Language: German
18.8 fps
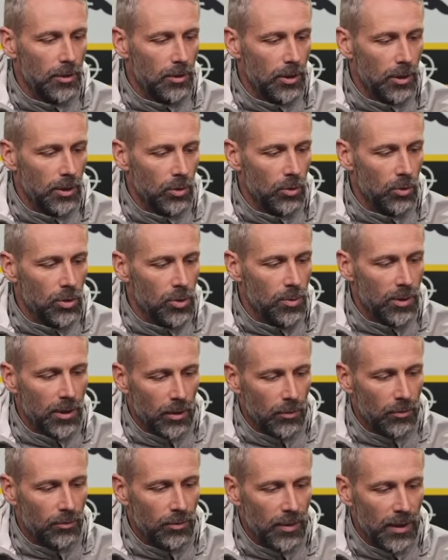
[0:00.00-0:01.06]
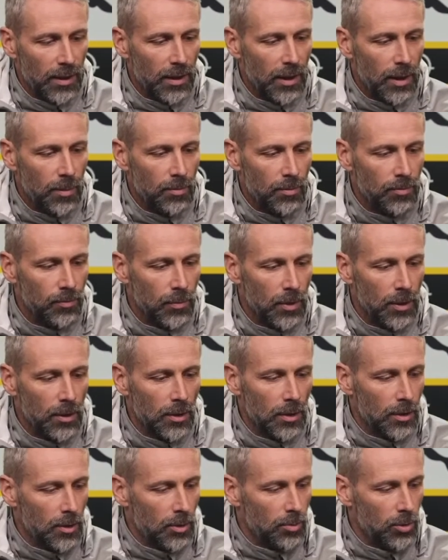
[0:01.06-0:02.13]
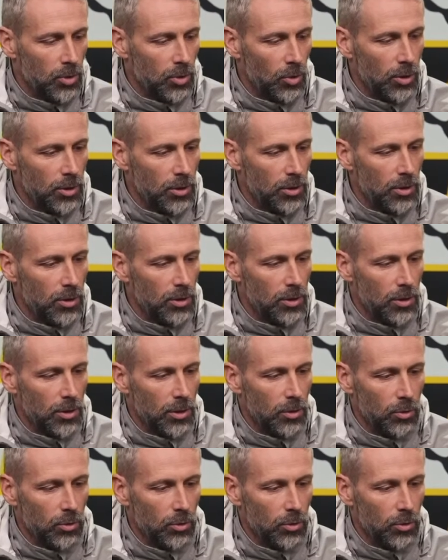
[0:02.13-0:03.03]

den Jungs mit auf den Weg geben bedeutet äh,